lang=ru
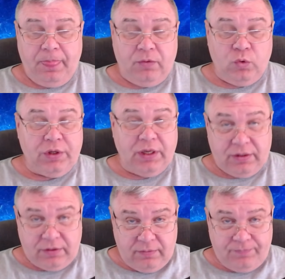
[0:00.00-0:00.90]
но
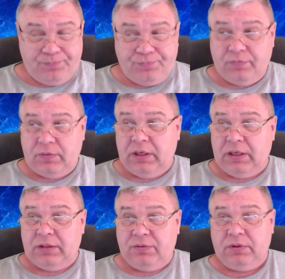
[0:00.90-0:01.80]
есть,
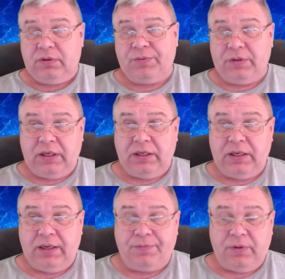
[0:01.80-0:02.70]
оказывается,
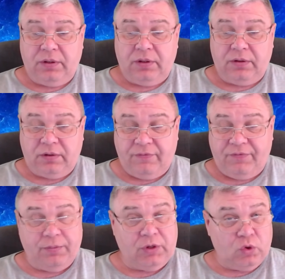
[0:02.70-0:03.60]
фотография со
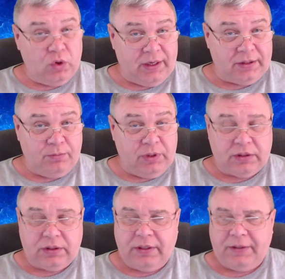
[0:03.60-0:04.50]
временной
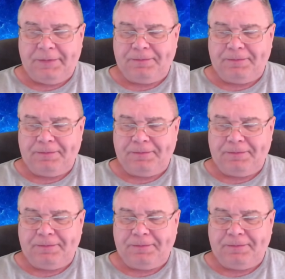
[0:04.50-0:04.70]
отметкой,